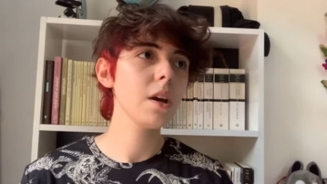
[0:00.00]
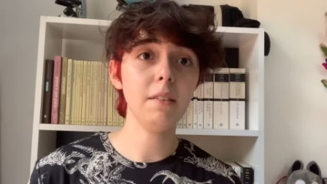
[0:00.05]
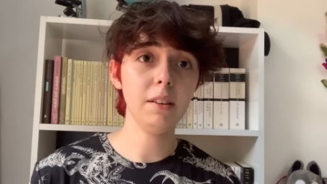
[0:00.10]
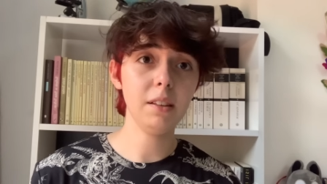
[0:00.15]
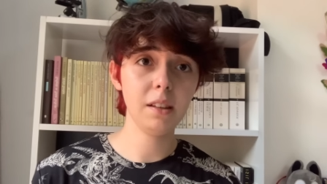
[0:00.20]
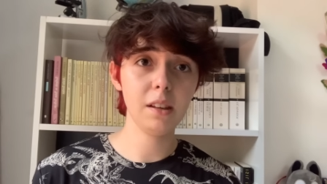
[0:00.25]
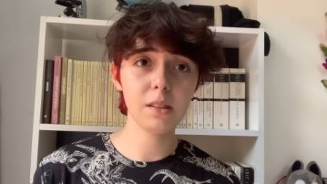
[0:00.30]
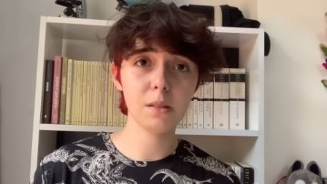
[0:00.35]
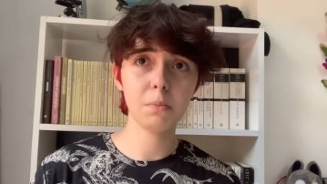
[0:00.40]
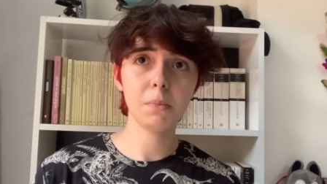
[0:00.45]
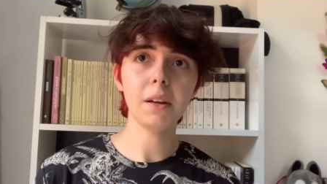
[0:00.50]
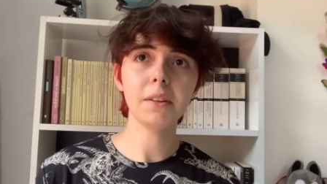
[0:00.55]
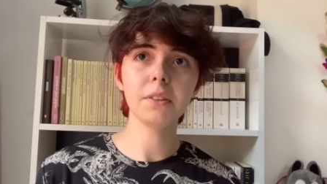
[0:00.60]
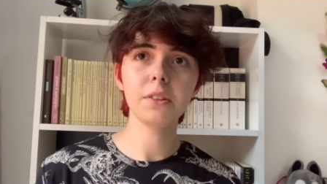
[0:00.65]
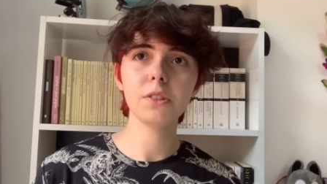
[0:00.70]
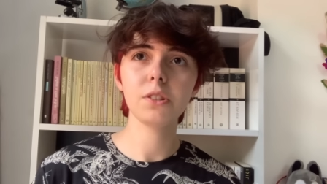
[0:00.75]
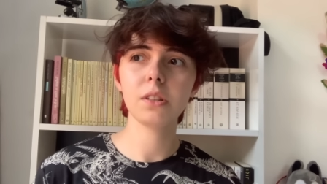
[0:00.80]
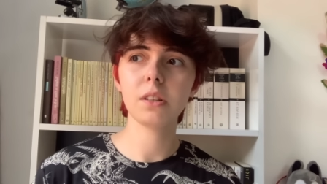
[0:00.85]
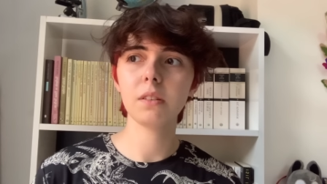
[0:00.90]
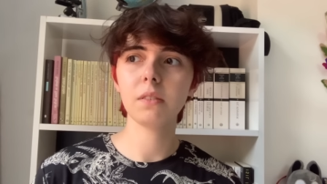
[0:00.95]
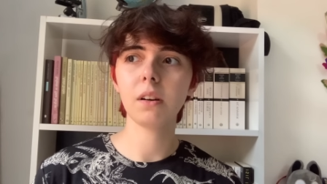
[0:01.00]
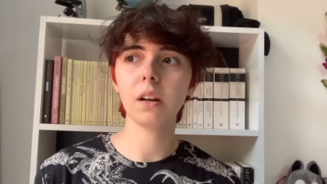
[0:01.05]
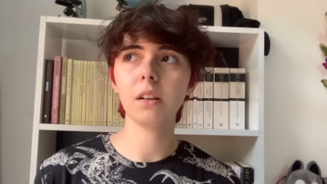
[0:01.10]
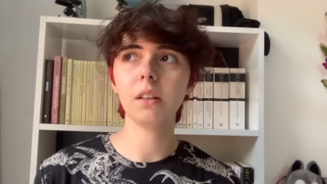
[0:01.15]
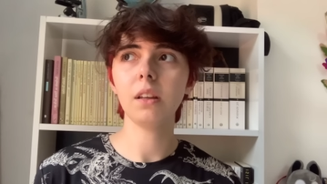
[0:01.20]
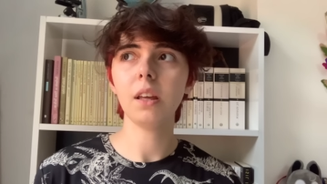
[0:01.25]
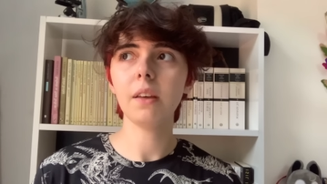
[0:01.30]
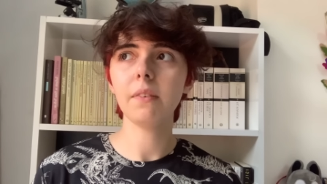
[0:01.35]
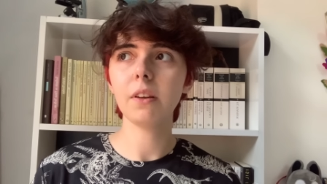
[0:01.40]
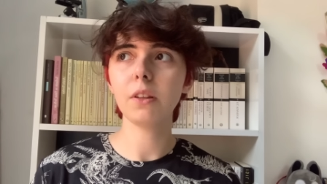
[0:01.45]
Evet yazım yanlışları
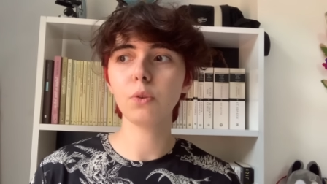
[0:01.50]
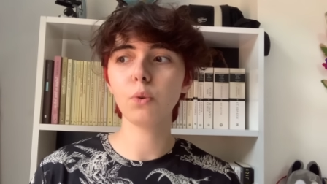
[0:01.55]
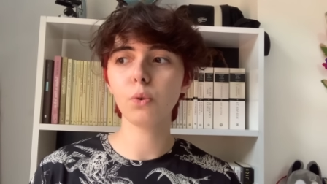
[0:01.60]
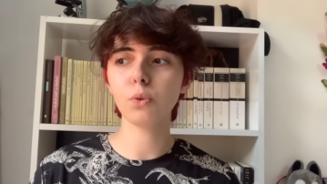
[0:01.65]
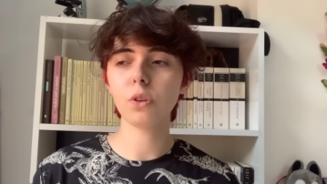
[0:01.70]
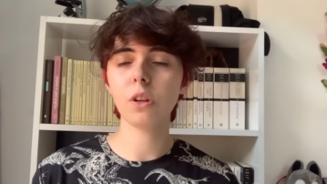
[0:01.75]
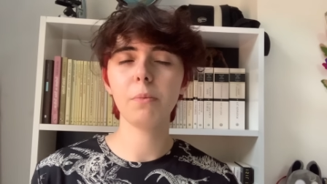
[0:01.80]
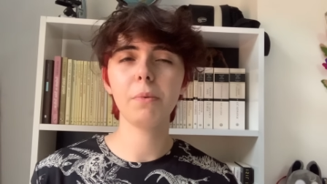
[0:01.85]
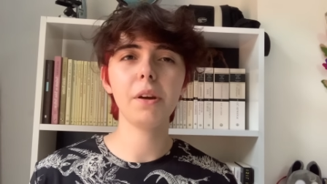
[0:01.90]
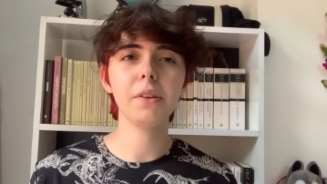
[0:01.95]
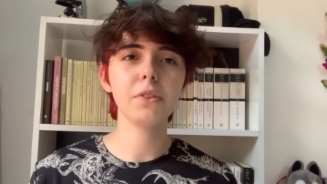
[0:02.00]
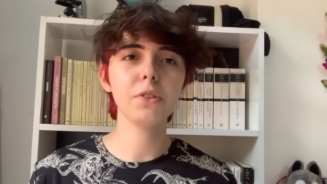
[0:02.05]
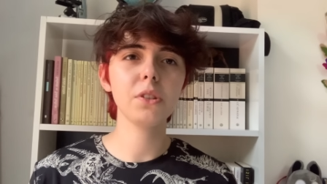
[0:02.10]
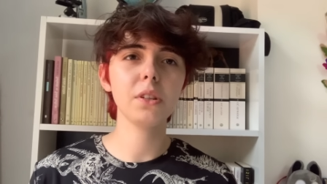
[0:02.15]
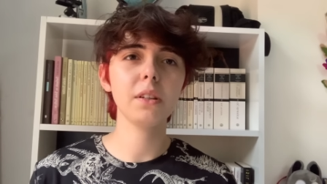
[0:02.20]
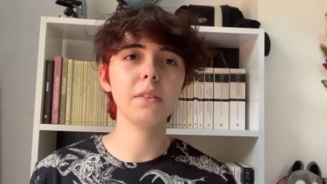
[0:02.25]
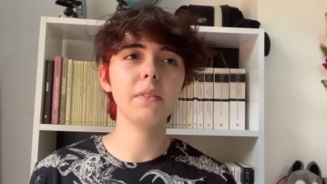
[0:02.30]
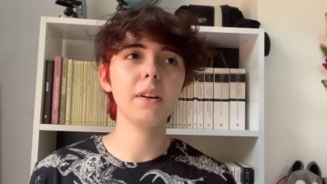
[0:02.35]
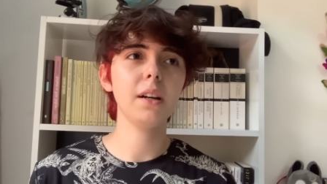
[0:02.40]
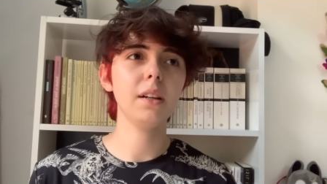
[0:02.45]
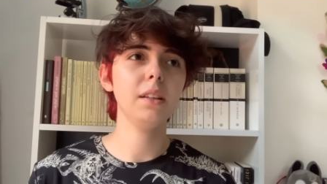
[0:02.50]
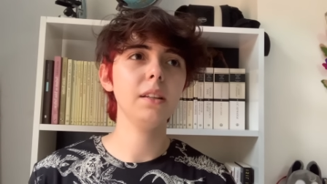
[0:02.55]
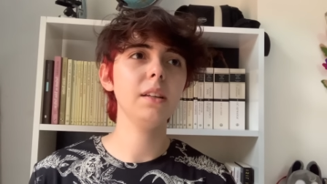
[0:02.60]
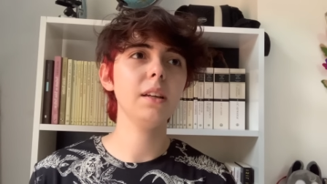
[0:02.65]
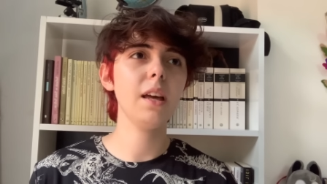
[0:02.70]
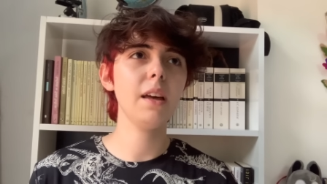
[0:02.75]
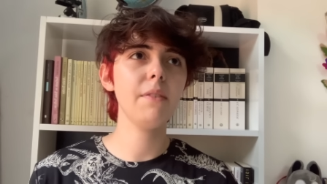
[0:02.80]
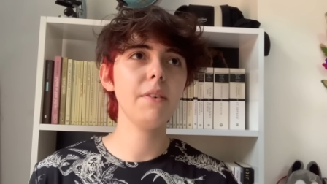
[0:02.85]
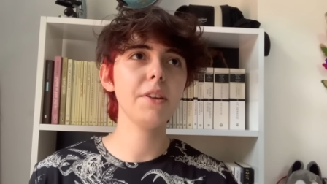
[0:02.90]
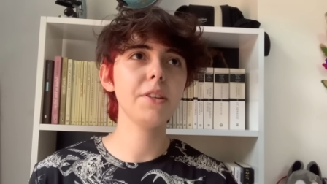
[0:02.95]
vardı, evet noktalama yanlışları
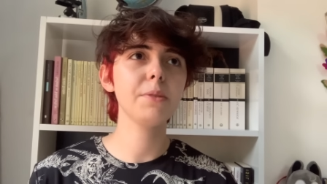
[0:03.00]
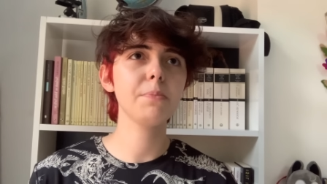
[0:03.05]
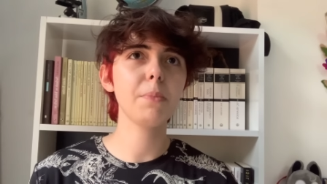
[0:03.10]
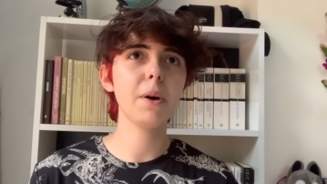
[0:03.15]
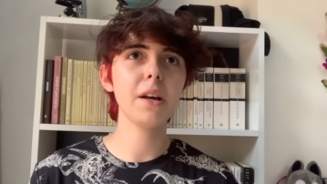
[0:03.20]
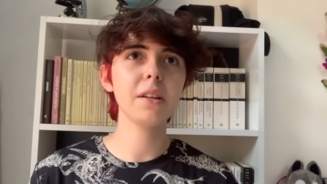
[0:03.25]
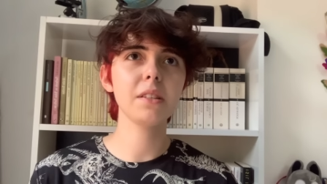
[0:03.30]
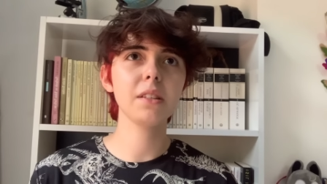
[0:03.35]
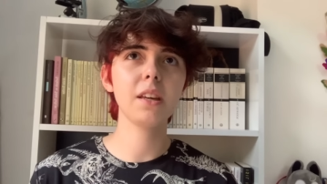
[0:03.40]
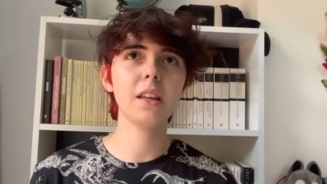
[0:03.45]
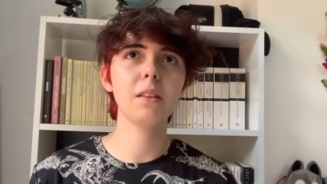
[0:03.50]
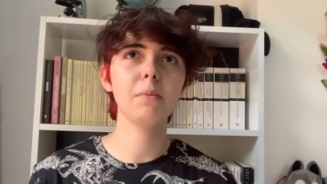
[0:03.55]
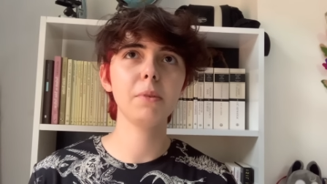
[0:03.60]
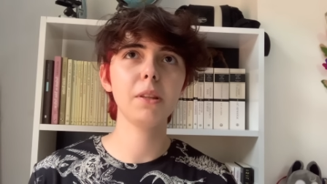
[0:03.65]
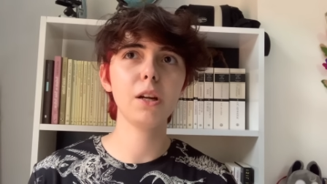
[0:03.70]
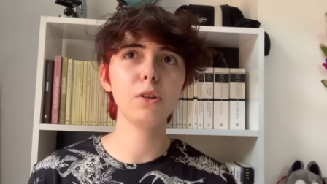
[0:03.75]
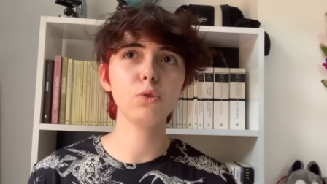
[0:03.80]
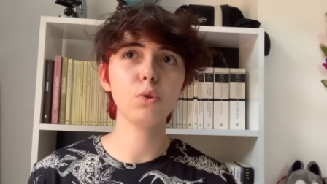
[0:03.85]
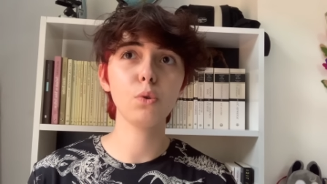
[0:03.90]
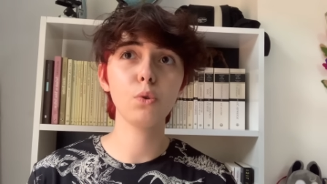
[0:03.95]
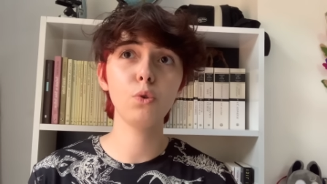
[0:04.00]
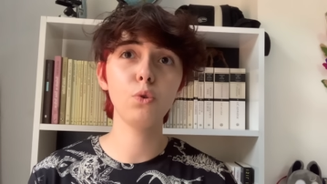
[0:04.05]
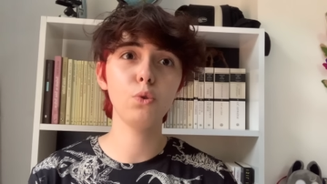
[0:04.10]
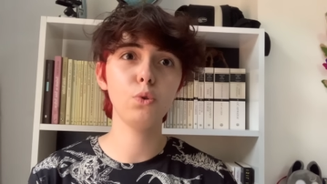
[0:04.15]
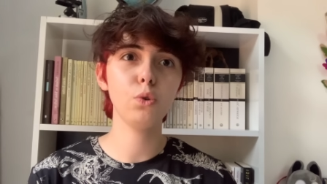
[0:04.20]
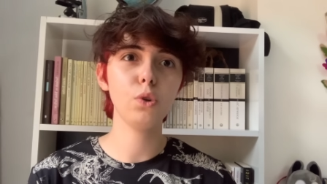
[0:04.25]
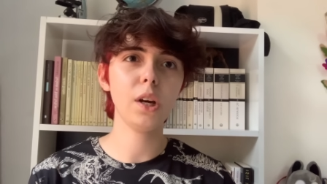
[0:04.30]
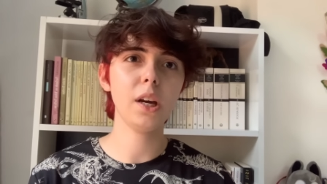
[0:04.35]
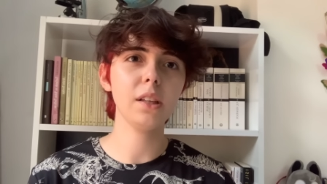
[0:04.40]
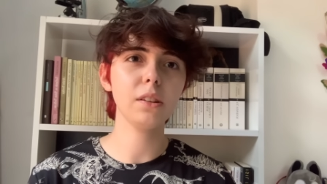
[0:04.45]
vardı, evet bazı kelimeler çok
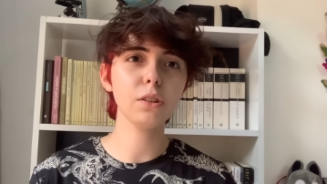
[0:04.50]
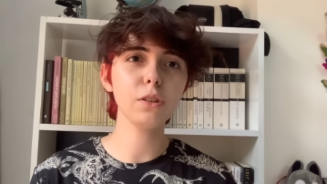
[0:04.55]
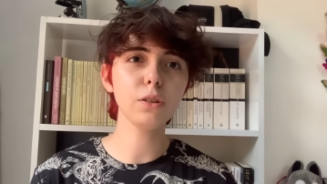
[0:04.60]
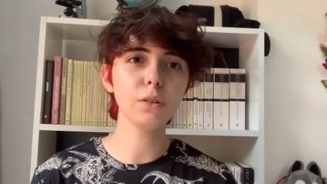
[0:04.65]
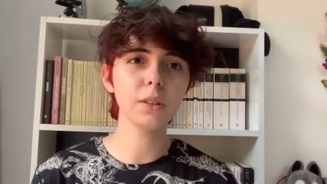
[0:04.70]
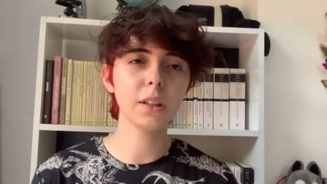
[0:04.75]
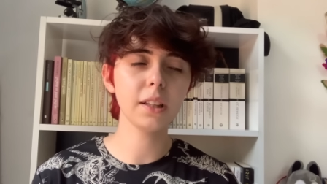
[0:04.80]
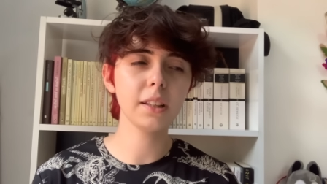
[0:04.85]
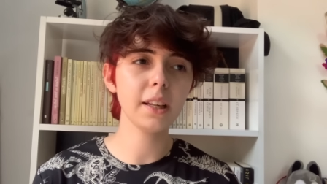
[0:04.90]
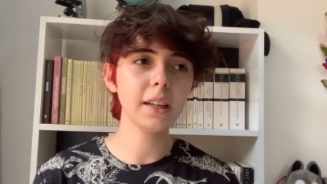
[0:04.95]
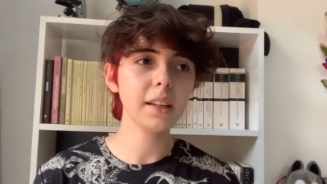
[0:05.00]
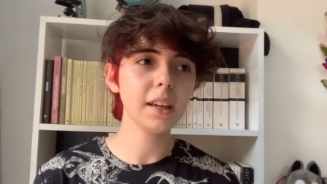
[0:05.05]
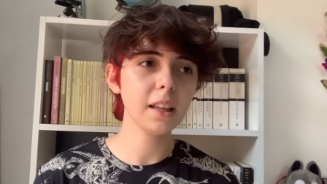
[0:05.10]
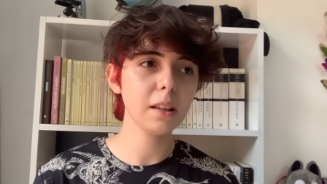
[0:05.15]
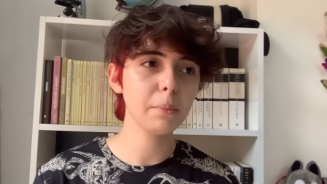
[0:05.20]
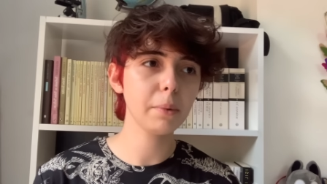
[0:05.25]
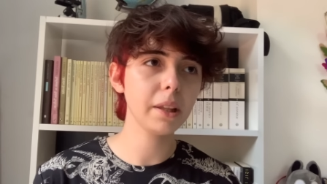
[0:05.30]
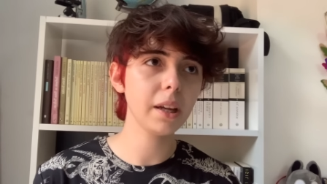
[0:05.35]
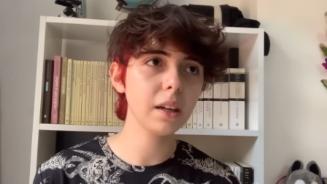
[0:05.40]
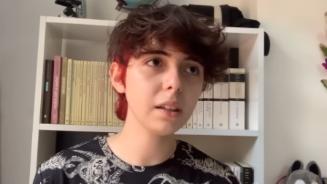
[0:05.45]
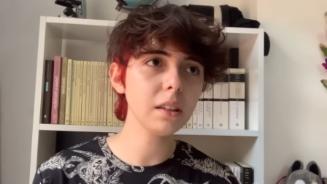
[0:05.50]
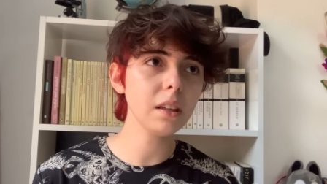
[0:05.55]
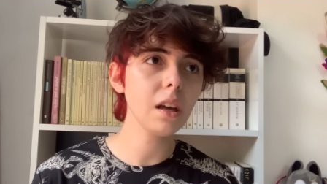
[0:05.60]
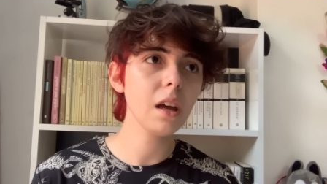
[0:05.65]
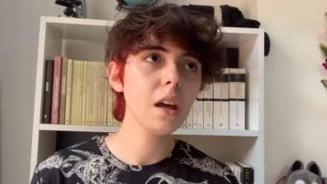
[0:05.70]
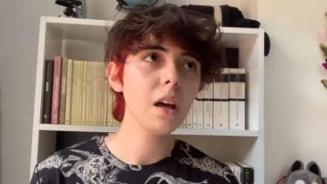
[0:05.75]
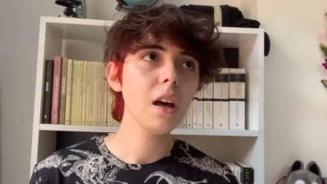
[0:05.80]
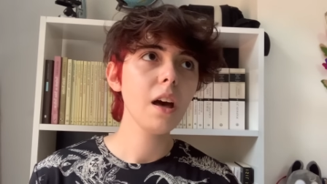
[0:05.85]
günlük hayatta kullanılan kelimelerdi.